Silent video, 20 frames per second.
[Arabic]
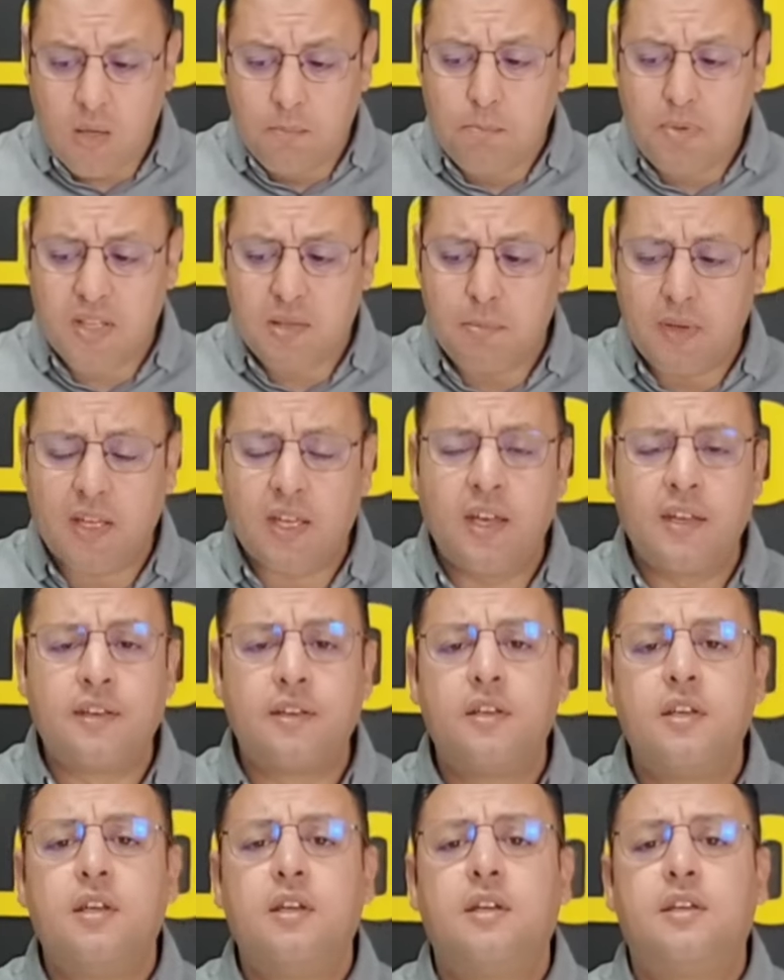من بعد ما
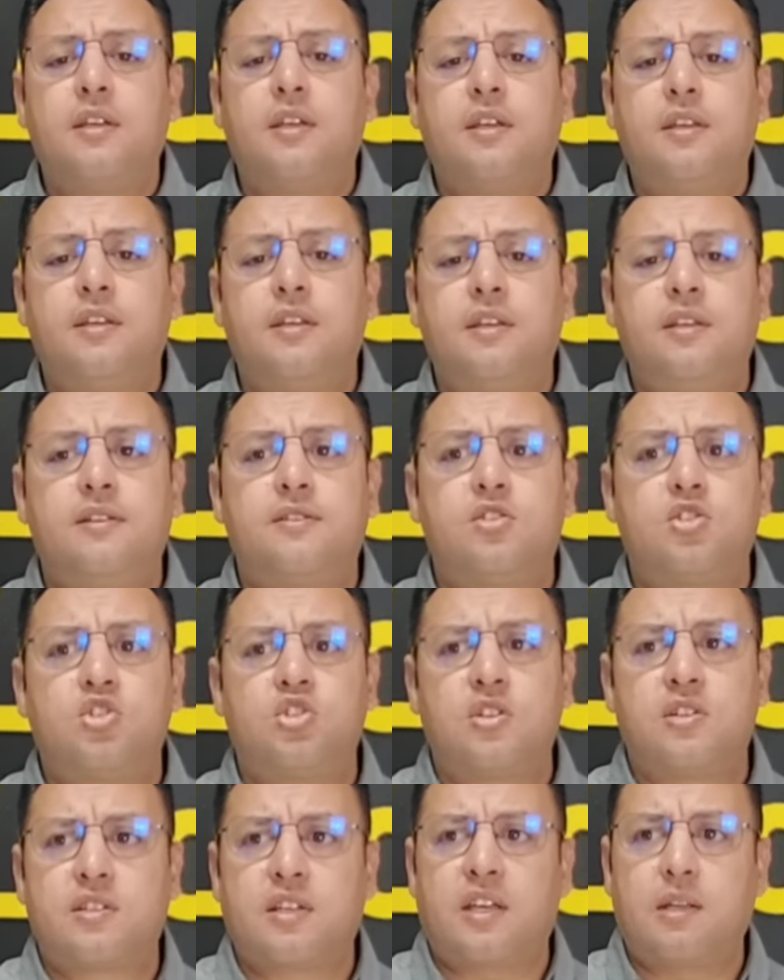كان يعني
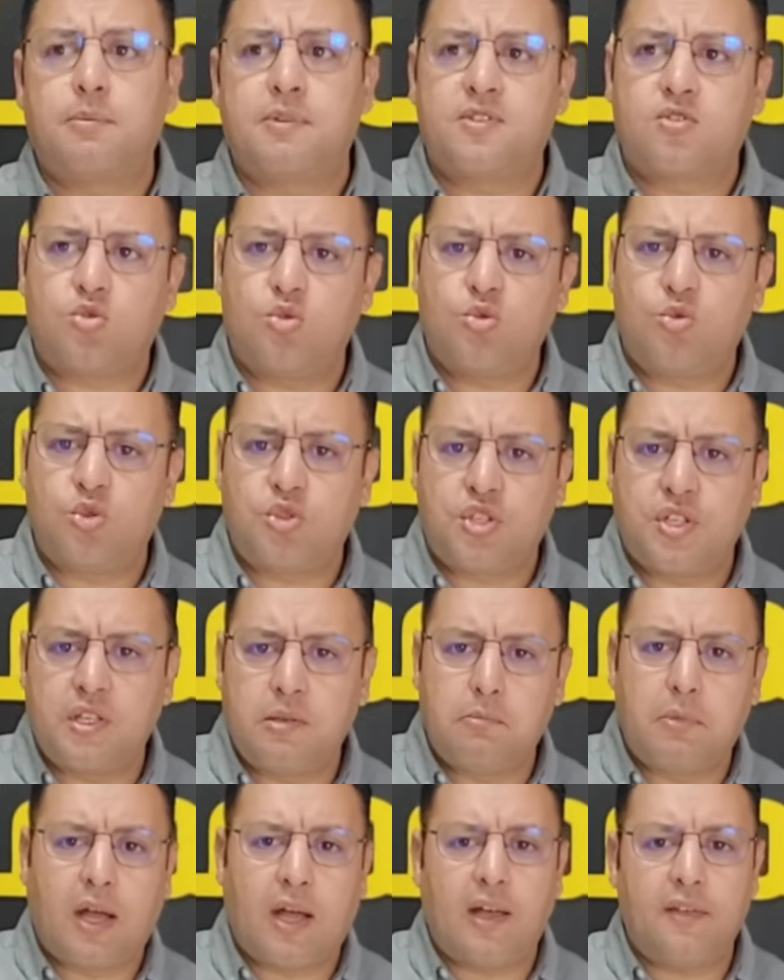سجل تقريبا
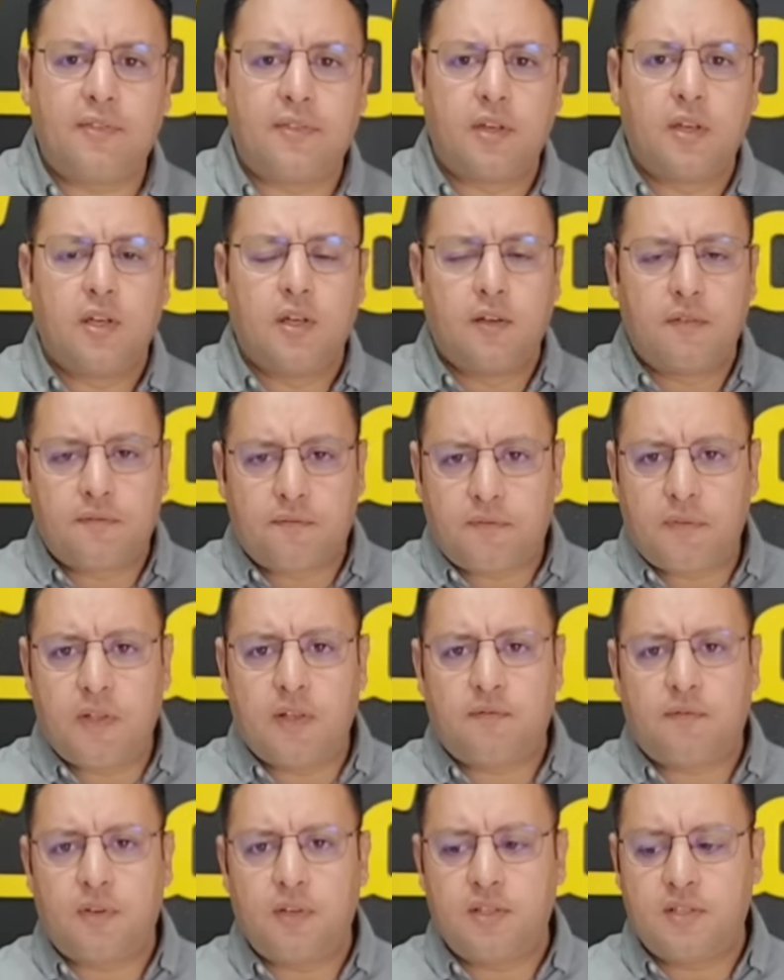29 مقعد
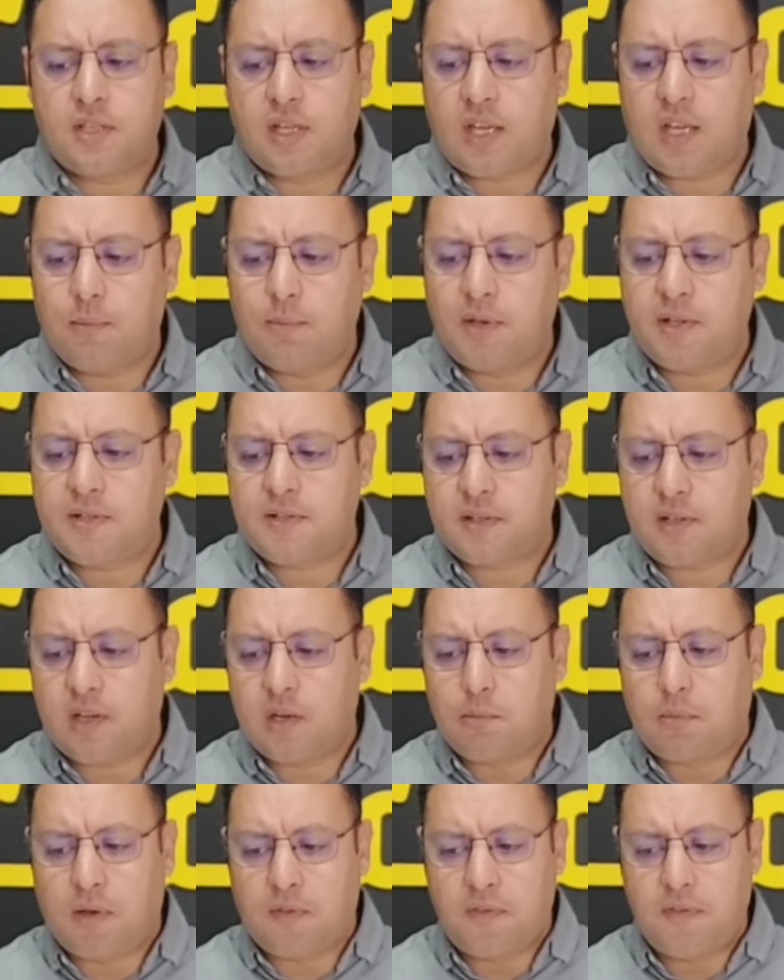في, في الانتخابات
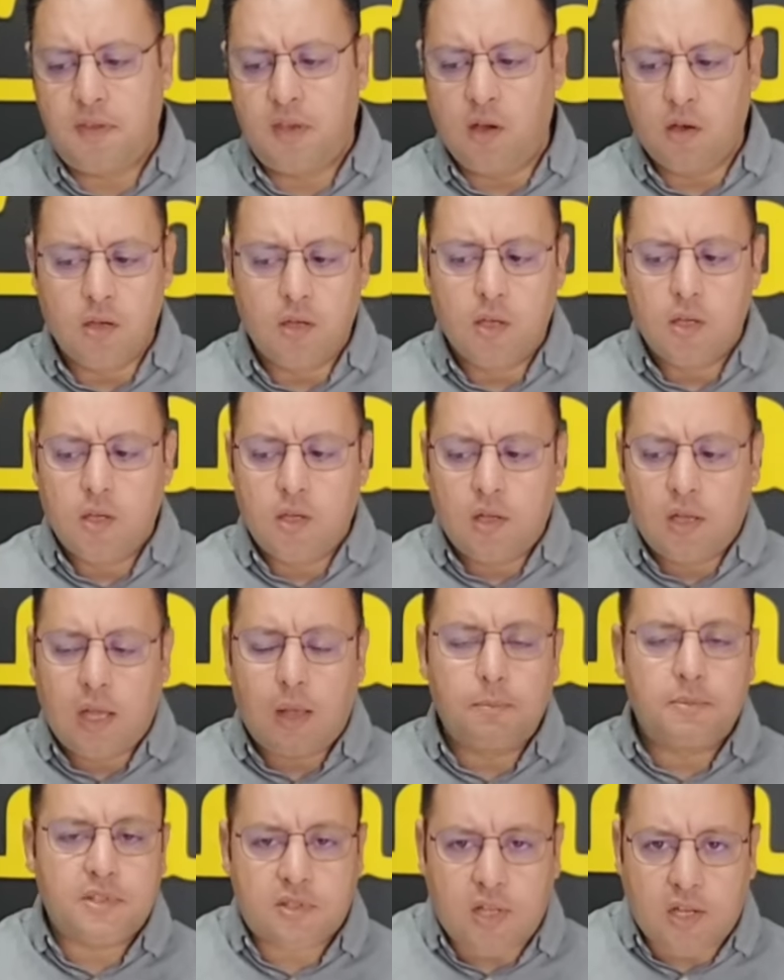الماضيه
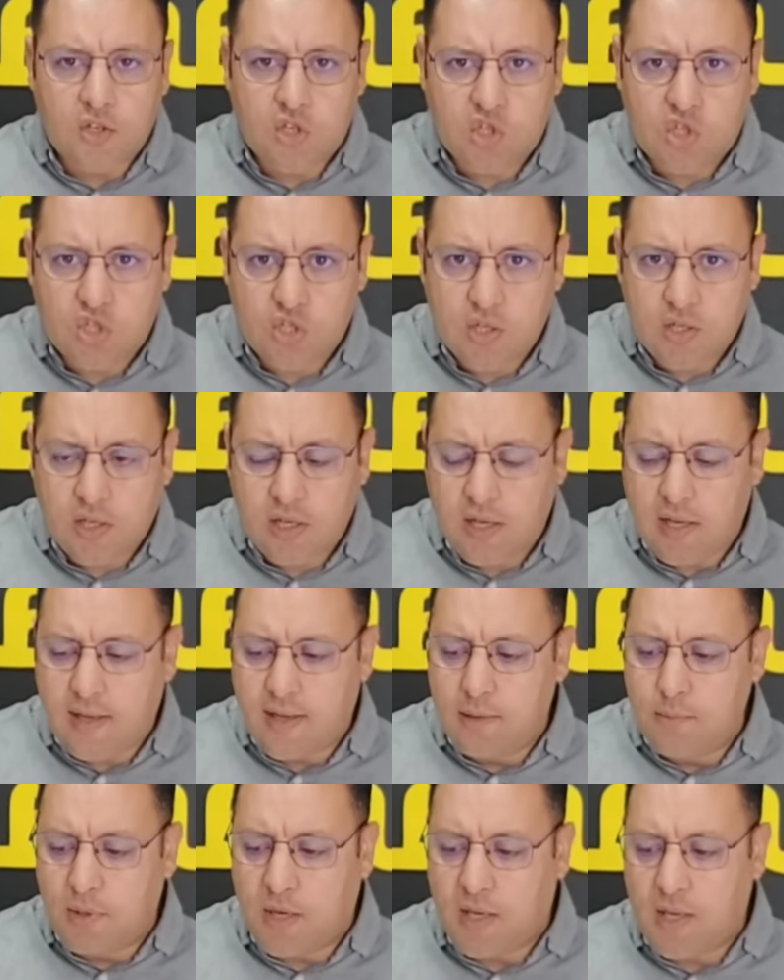15
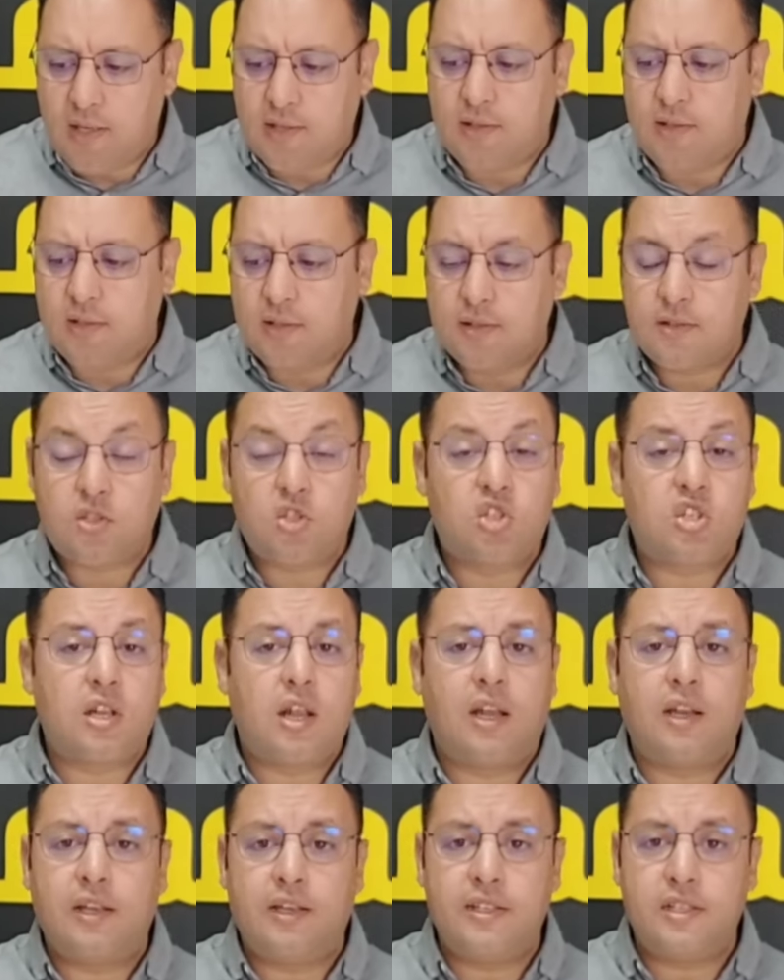المقعد
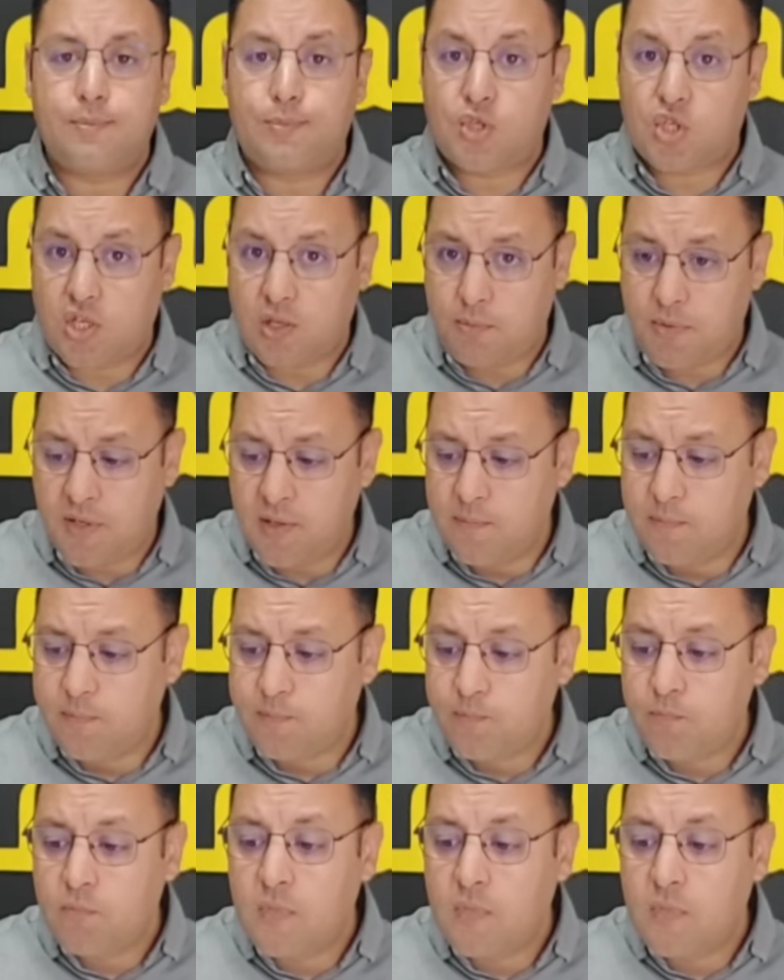سجلها الحزب الشعبي